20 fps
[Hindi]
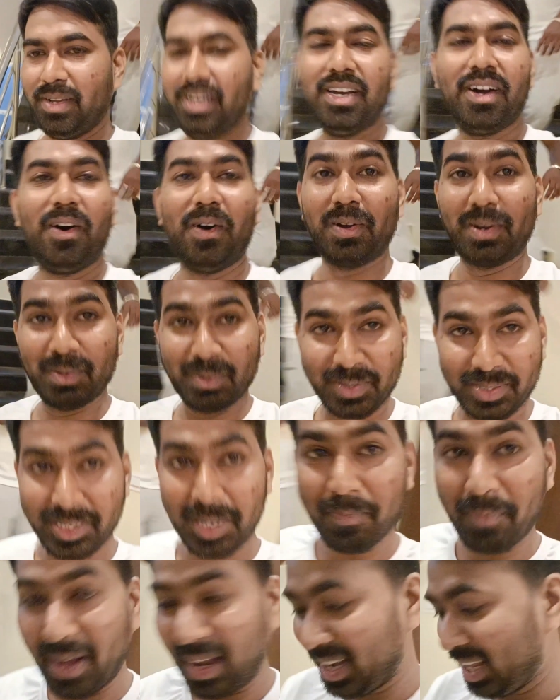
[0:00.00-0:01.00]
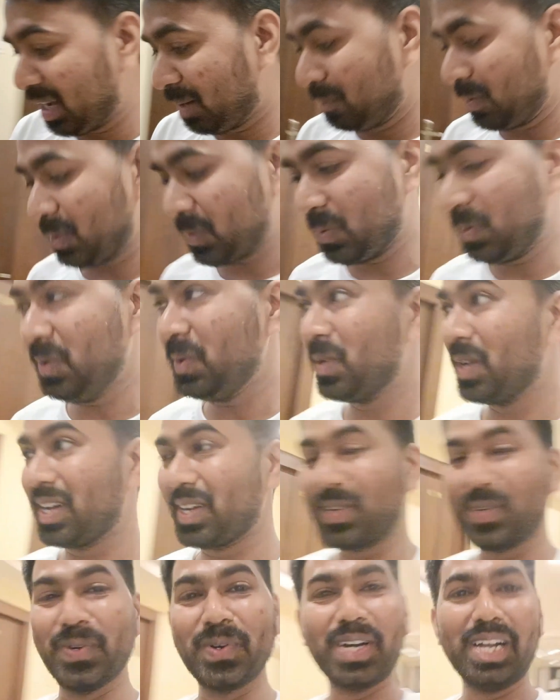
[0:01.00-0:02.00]
ए में और उससे पहले हम लोग को
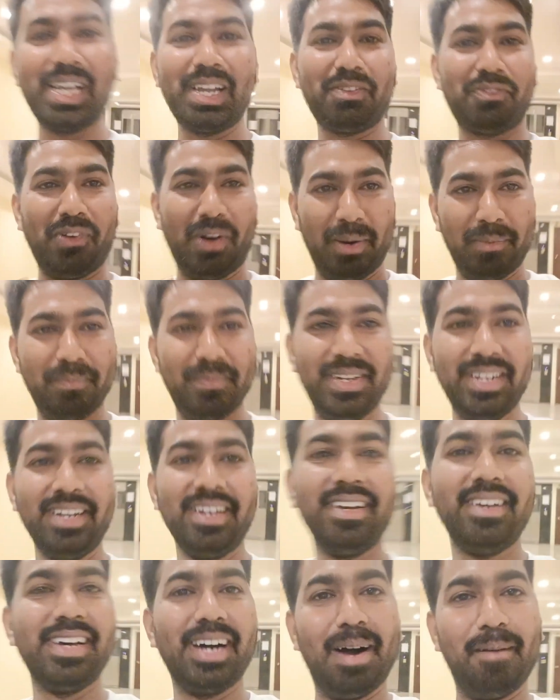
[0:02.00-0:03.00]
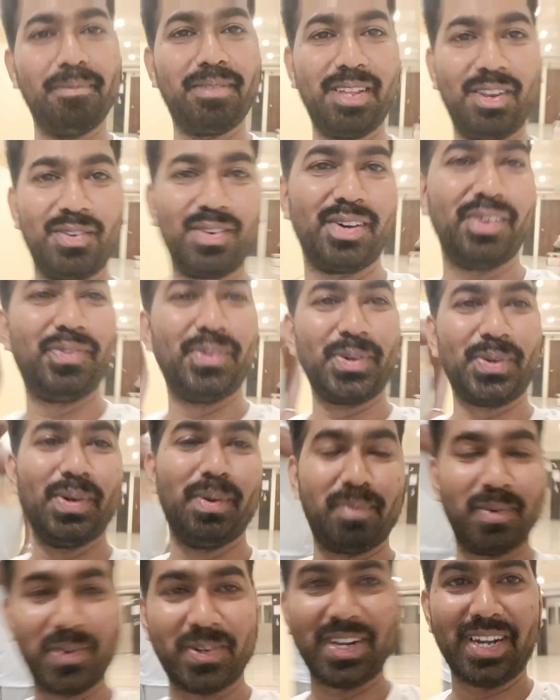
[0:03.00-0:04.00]
गूगल फॉर्म में हम तीनों का
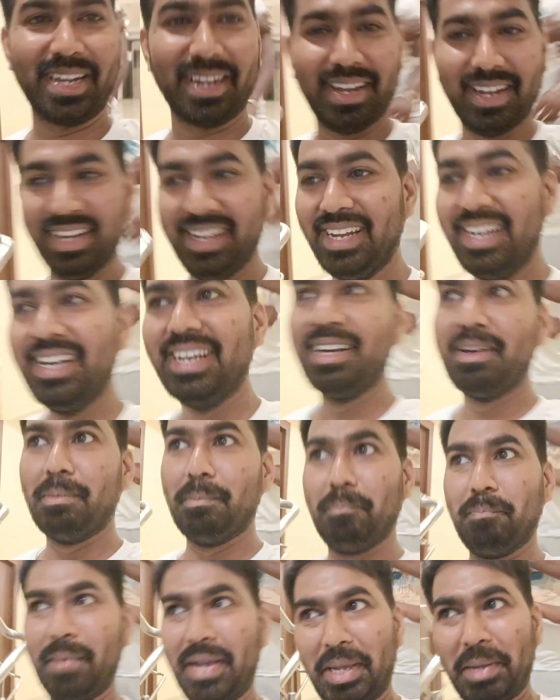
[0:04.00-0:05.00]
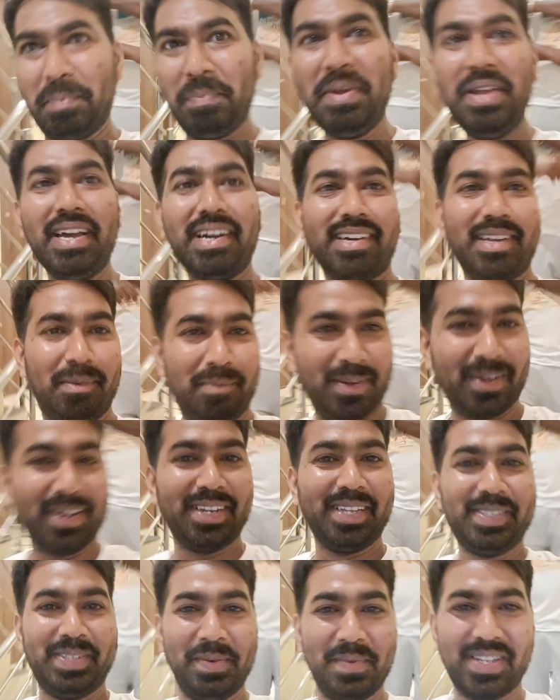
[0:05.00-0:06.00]
फोटो अपलोड करना है मे बी अगर हम
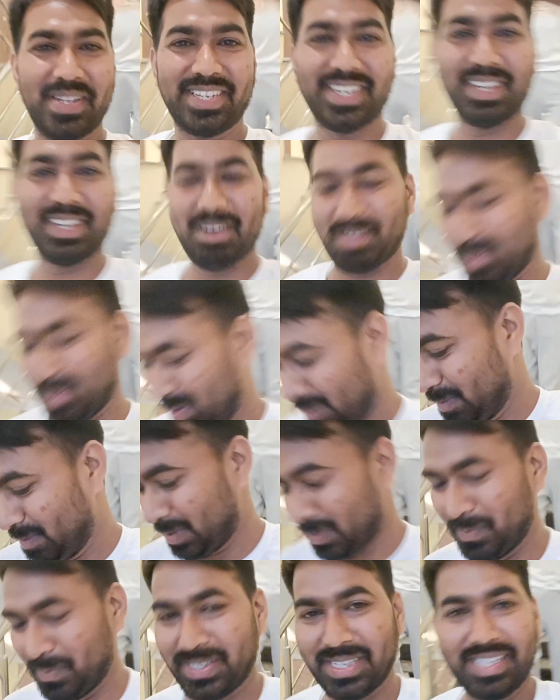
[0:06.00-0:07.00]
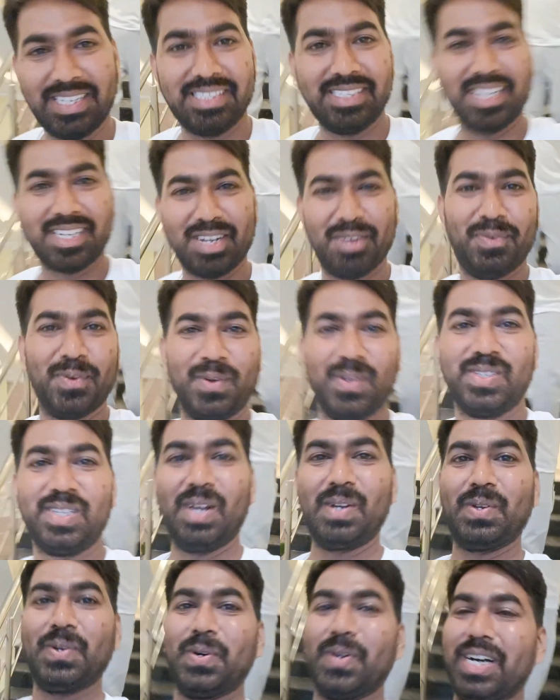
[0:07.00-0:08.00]
लोग का नसीब अच्छा रहा तो हम लोग में से किसी एक का फोटो
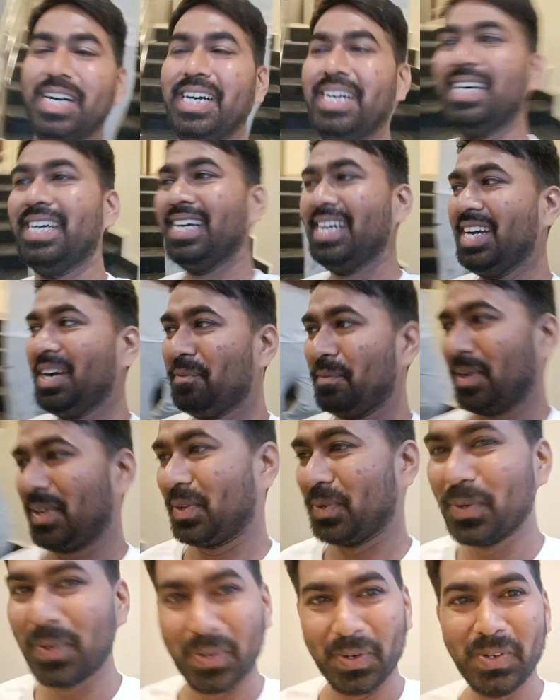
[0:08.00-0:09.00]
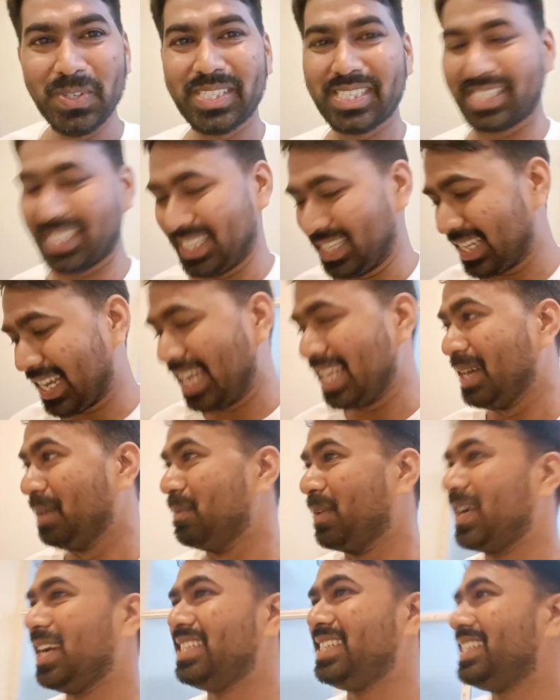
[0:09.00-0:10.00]
सेलेक्ट होगा बट हु नोस कहीं
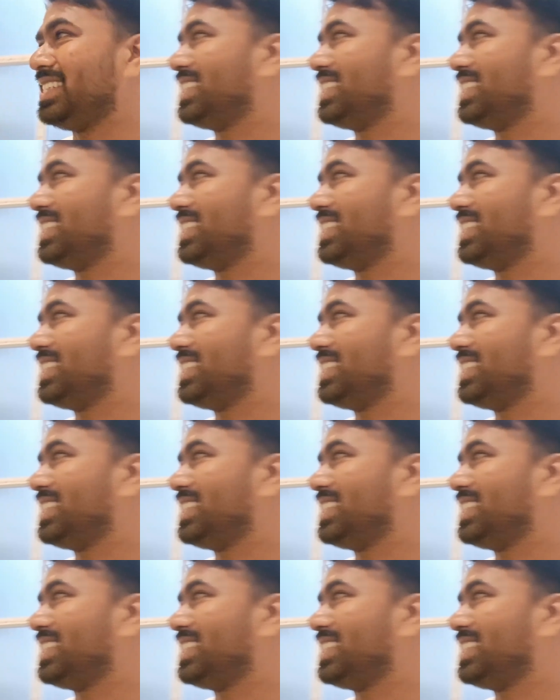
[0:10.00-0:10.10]
हम लोग ही